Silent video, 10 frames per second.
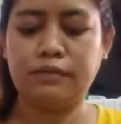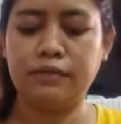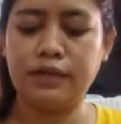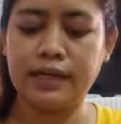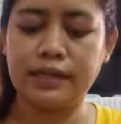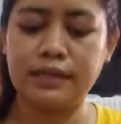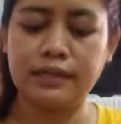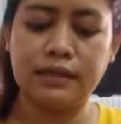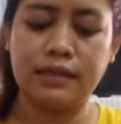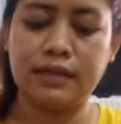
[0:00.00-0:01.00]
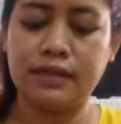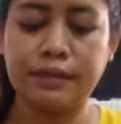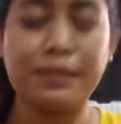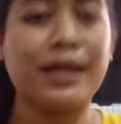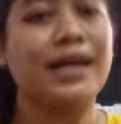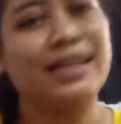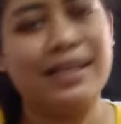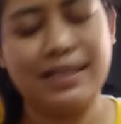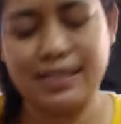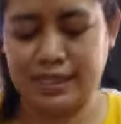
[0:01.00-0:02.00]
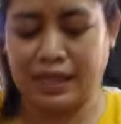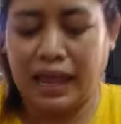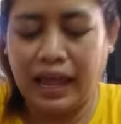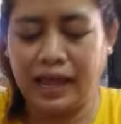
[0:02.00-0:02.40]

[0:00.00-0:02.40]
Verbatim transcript: bukan emang nggak ada lagi sih